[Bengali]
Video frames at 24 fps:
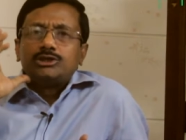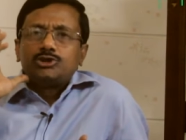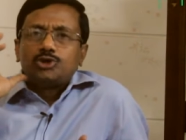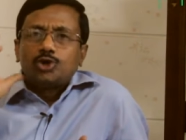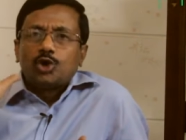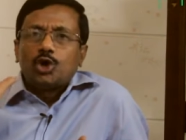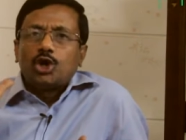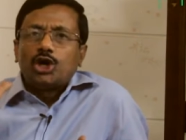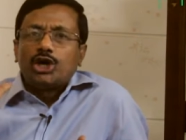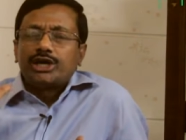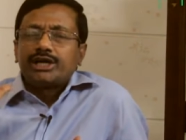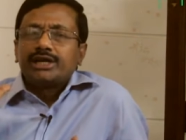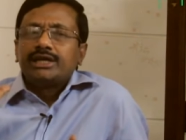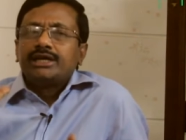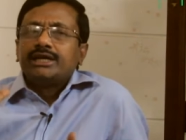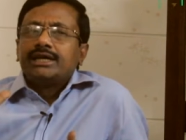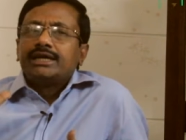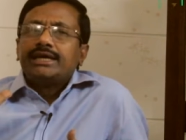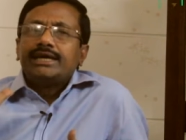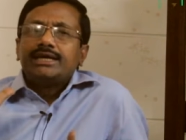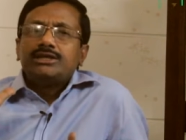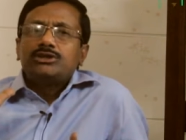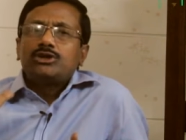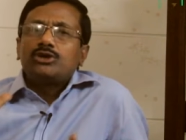জ্বর
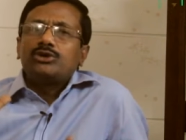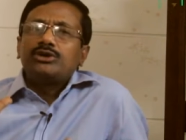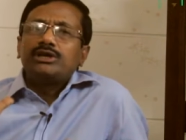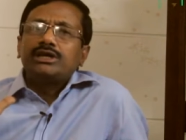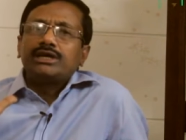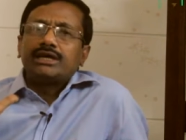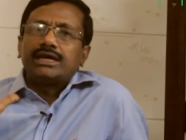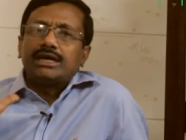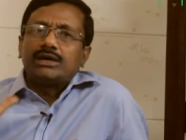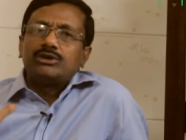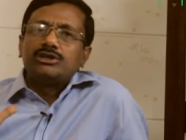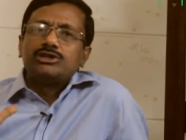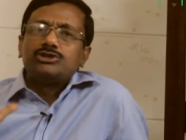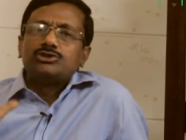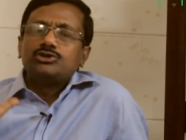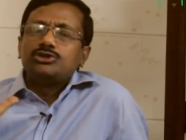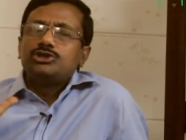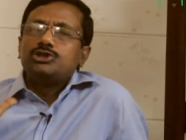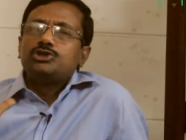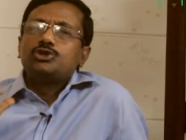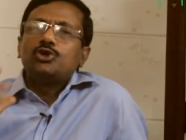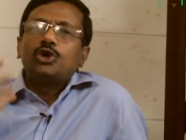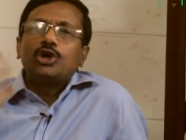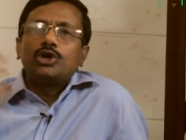এই ধরনের কারণে
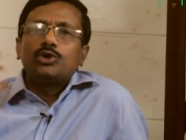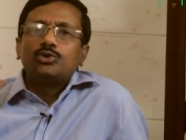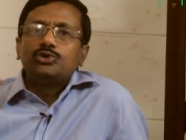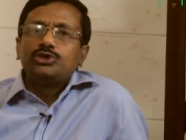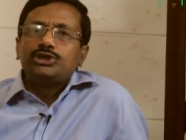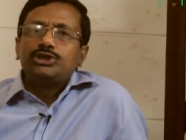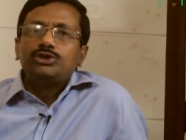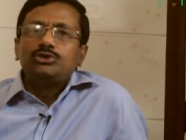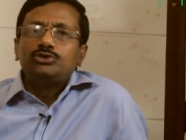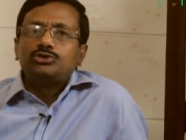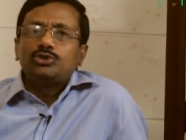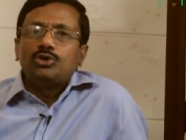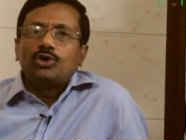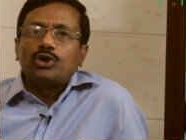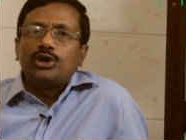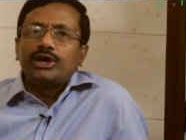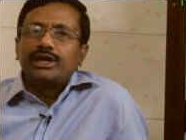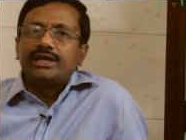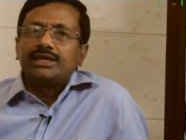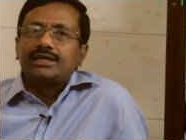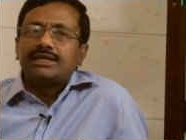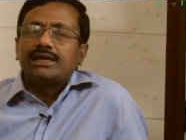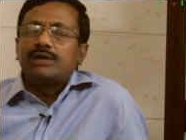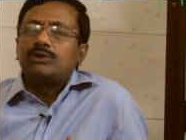যদি জ্বর অতিরিক্ত
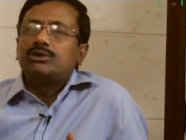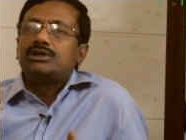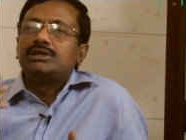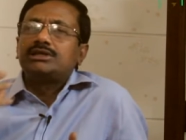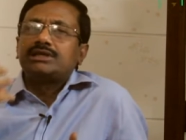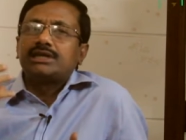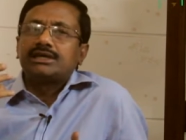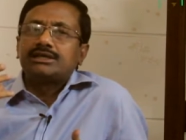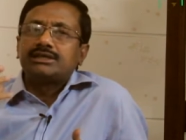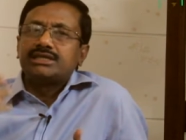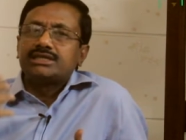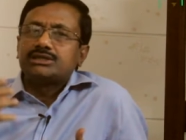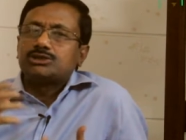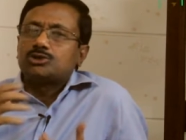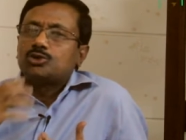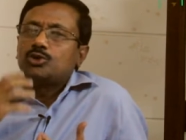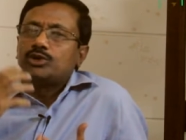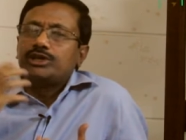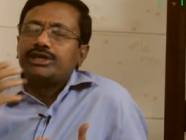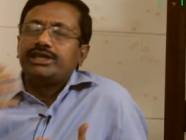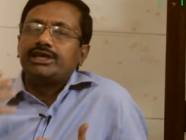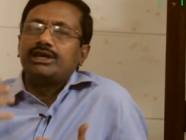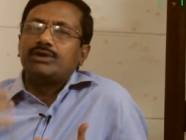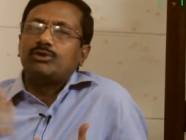হয় তাহলে তার
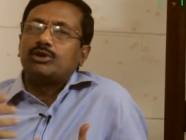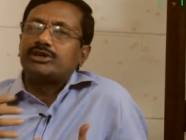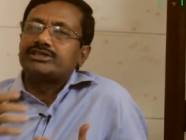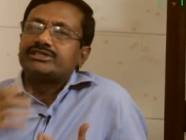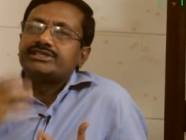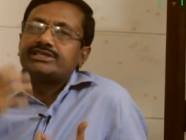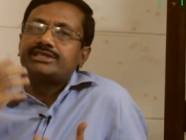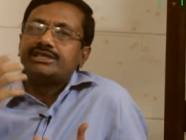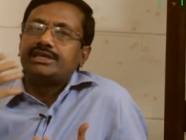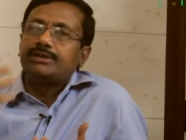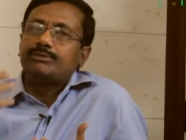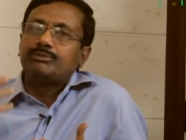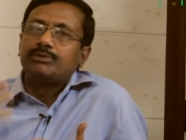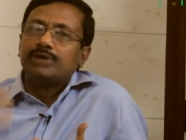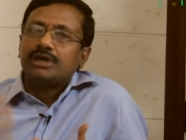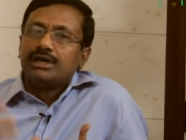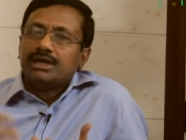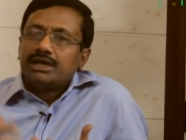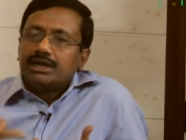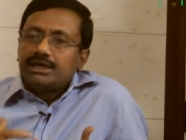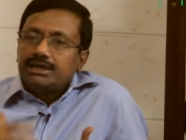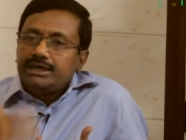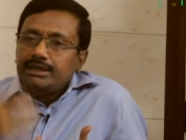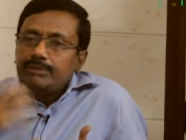শরীরে অক্সিজেনের
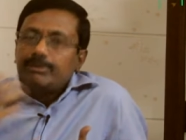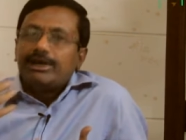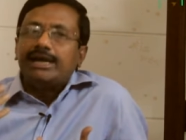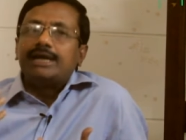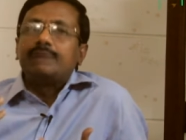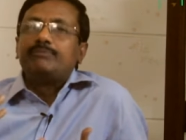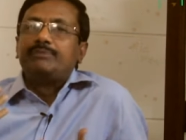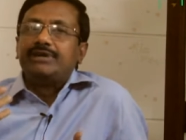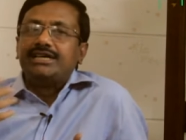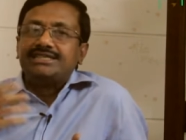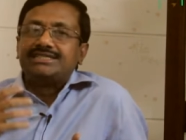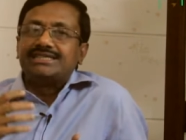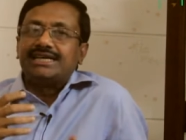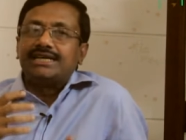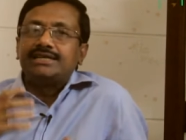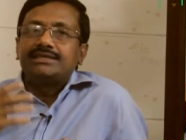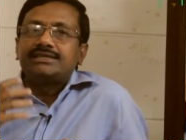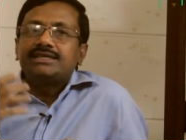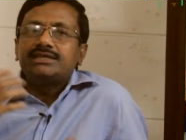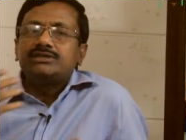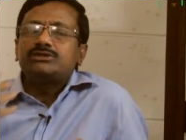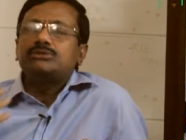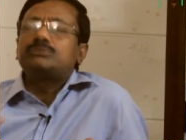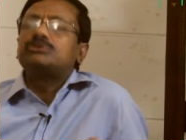ডিমান্ড বেড়ে যায়
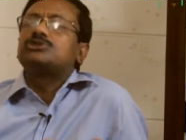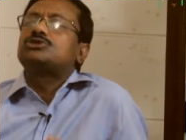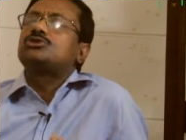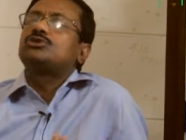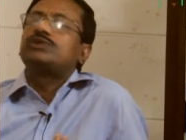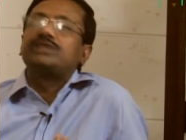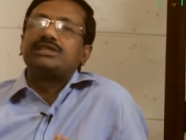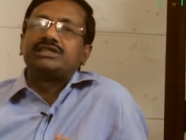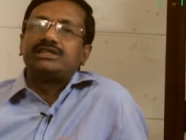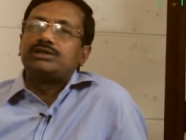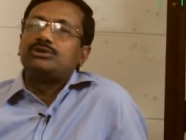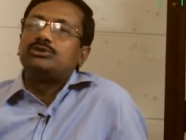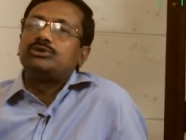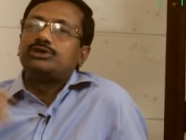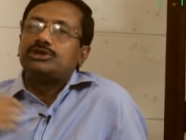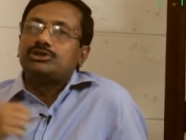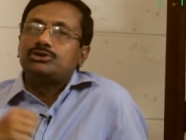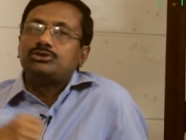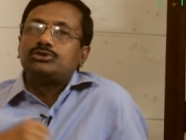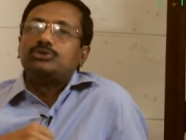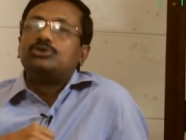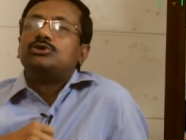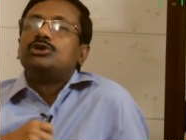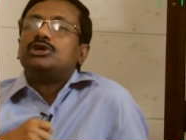সেই সমস্ত ক্ষেত্রেও
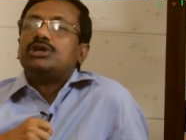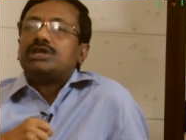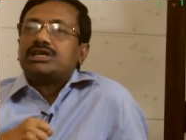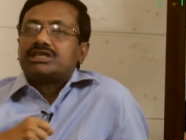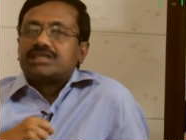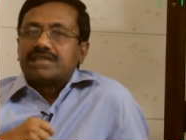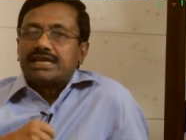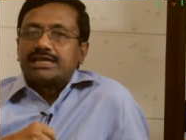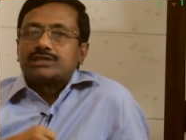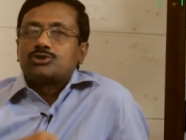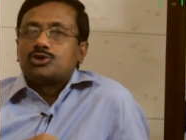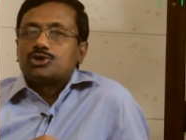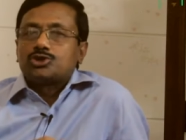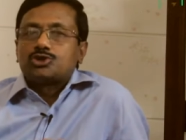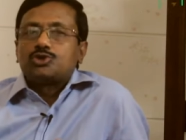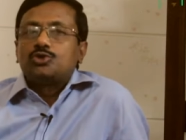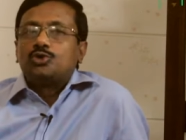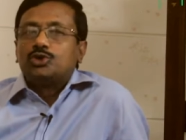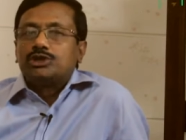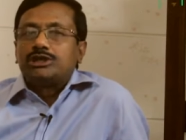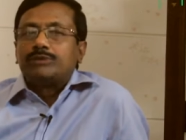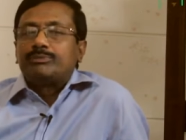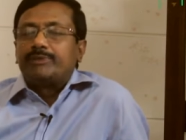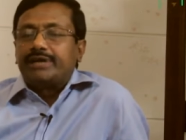কিন্তু শ্বাসকষ্ট
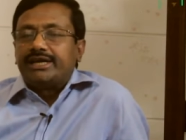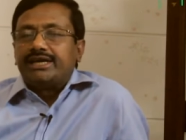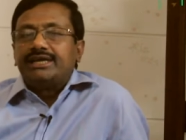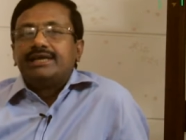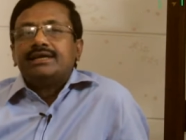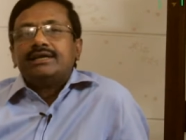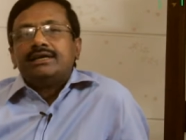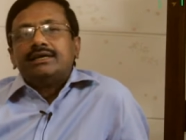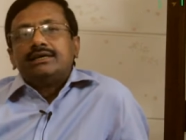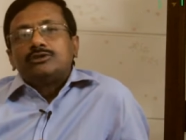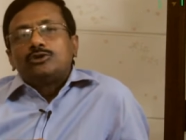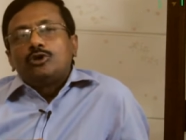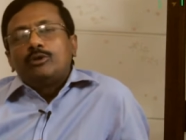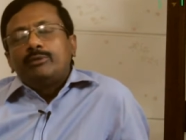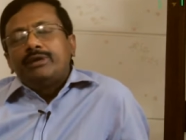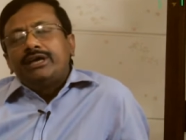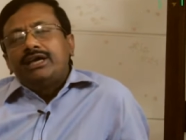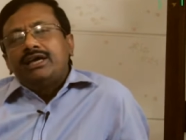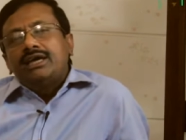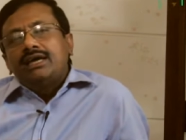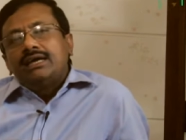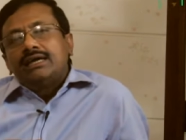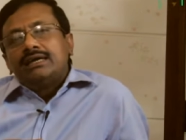হতে পারে তবে